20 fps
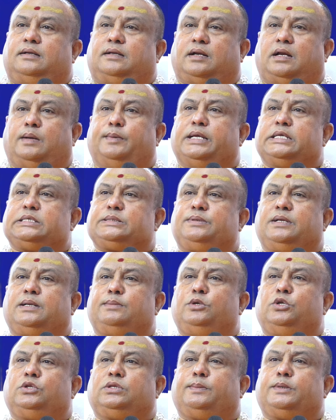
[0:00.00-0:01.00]

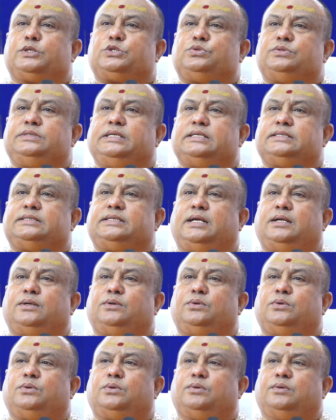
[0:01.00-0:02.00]
రామేశ్వరంలో తపస్సు
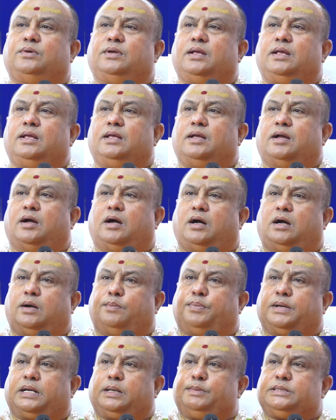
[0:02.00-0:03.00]
చేశాడో ఆ
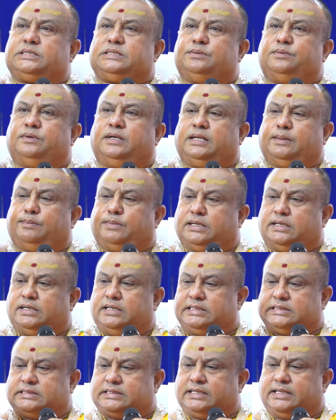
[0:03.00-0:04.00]
పరమశివుడే
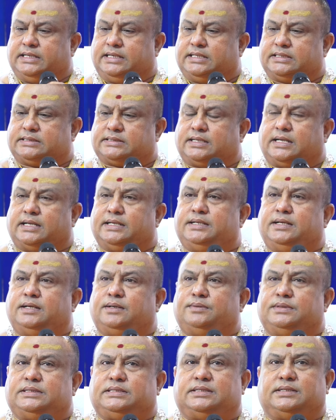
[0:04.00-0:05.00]
మళ్ళీ షిరిడి సాయిగా
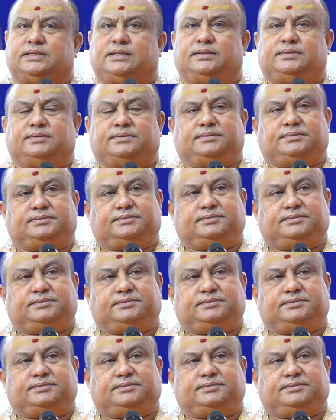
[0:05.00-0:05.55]
వచ్చాడు